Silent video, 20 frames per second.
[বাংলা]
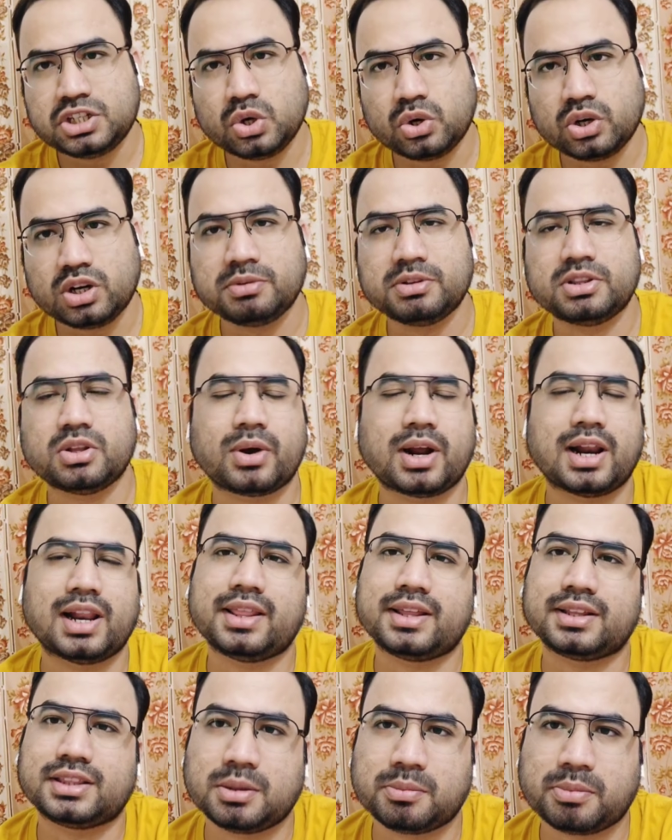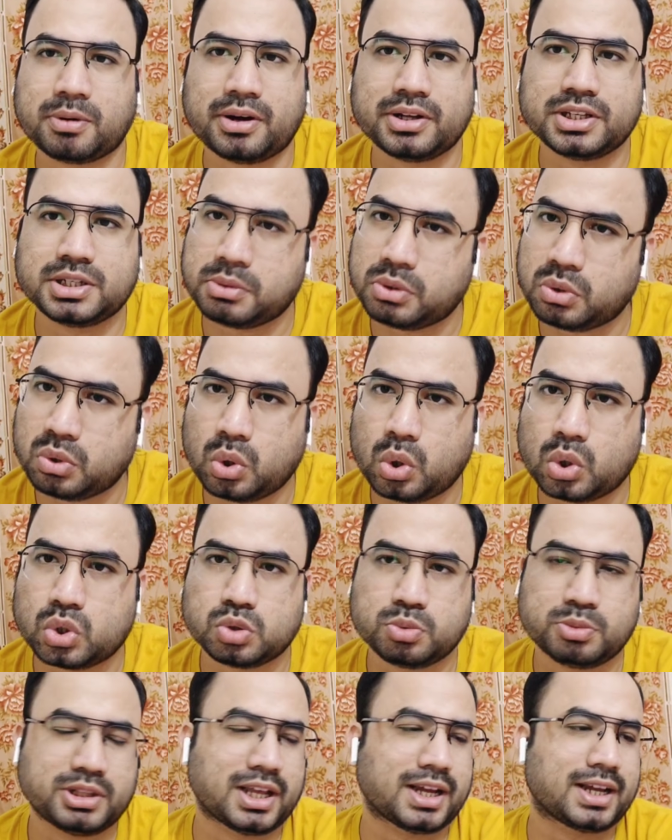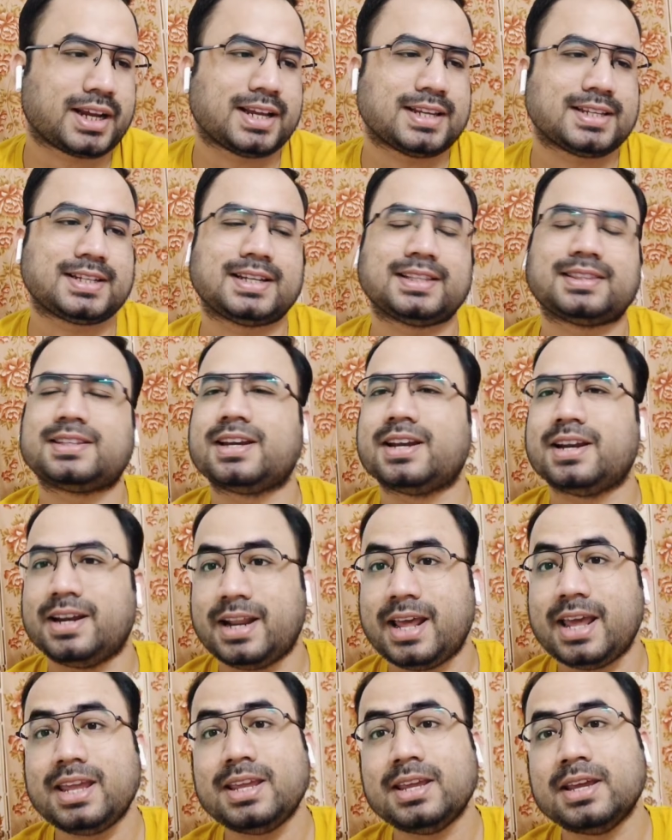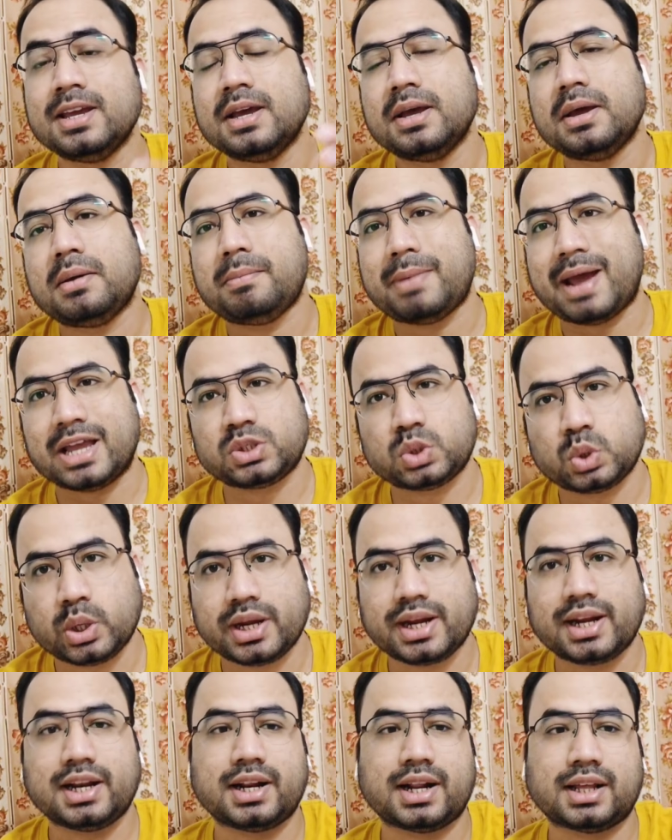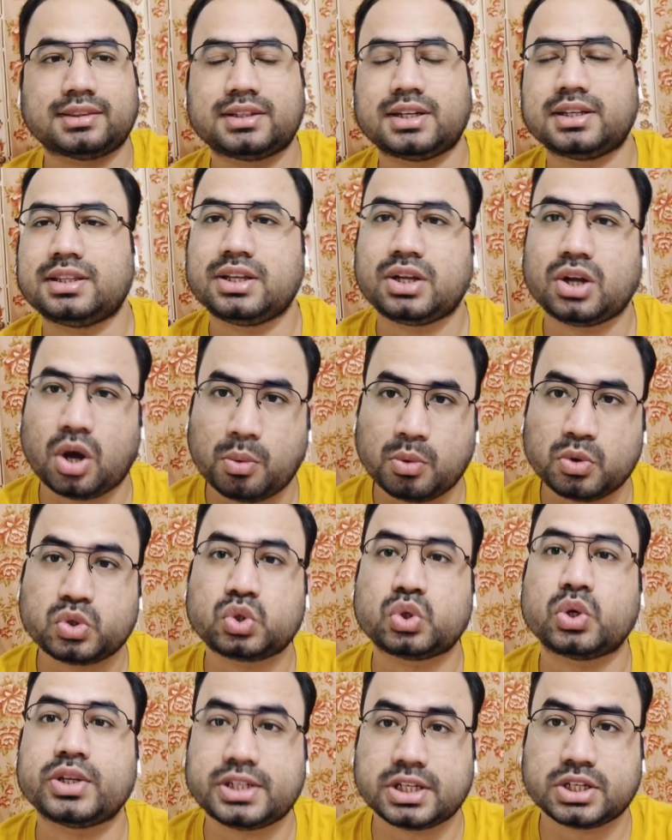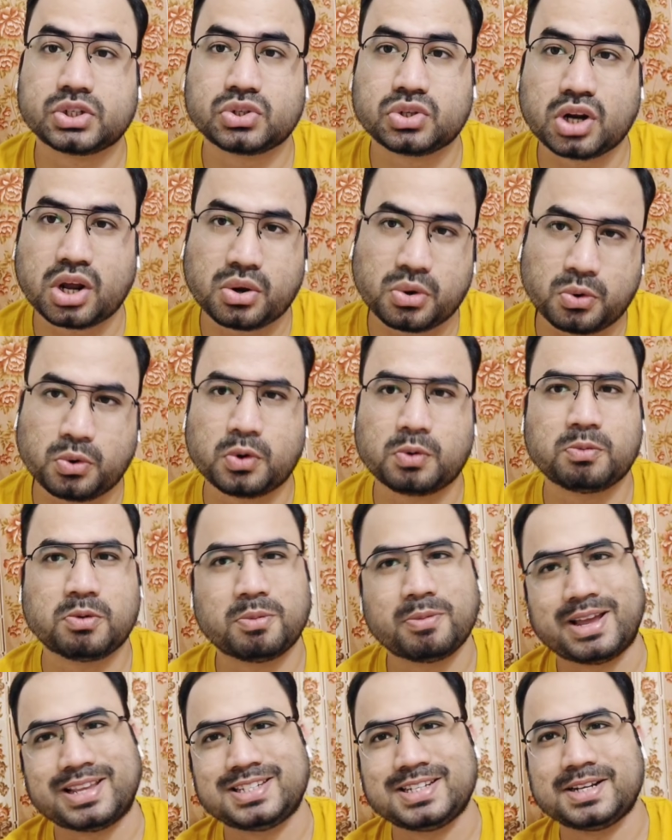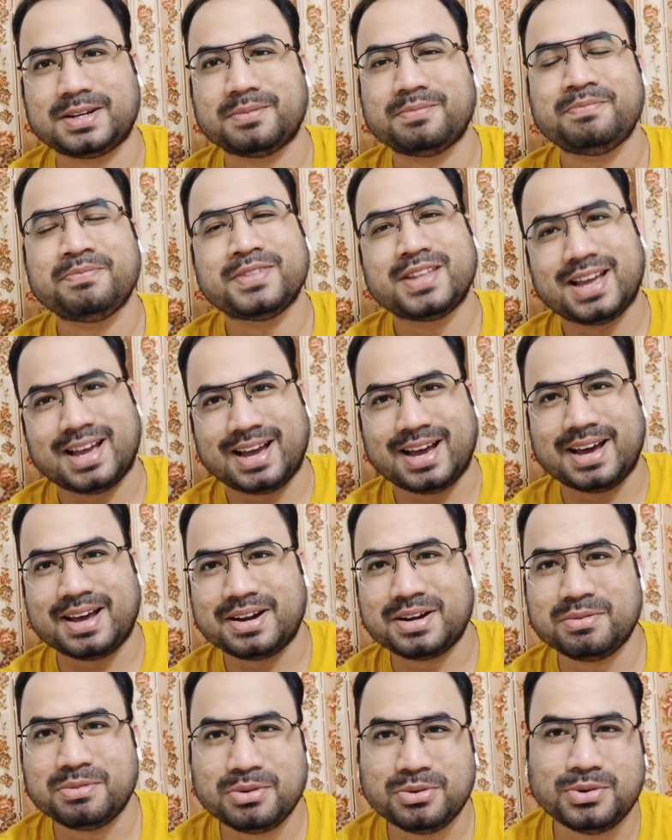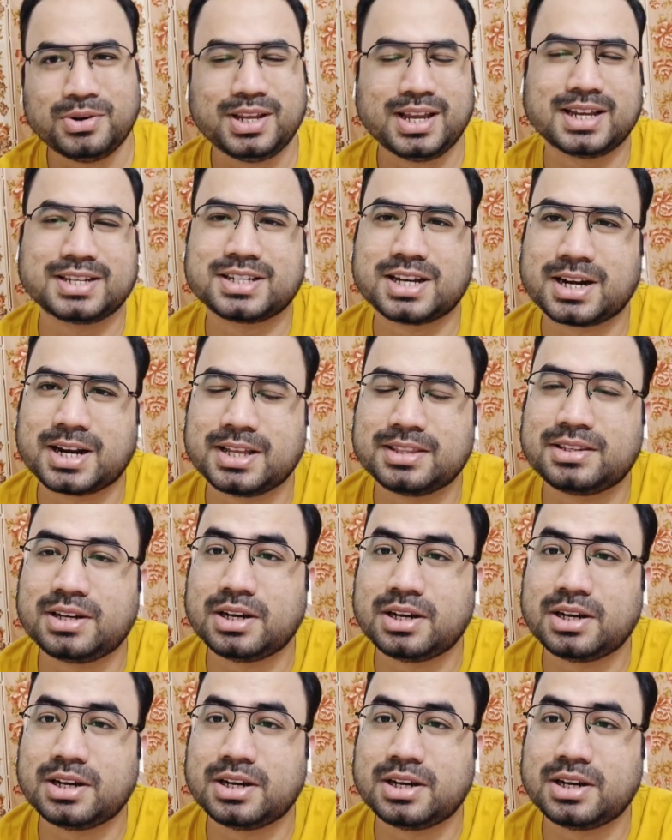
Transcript: জিও টিভিতেও খেলা দেখতে পাওয়া যাবে কোনো অসুবিধা ক্ষেত্রে নেই ম্যাচ হয়ে গেলে রাত্রের দিকে অবশ্যই চেষ্টা করব ম্যাচের রিভিউ নিয়ে আসার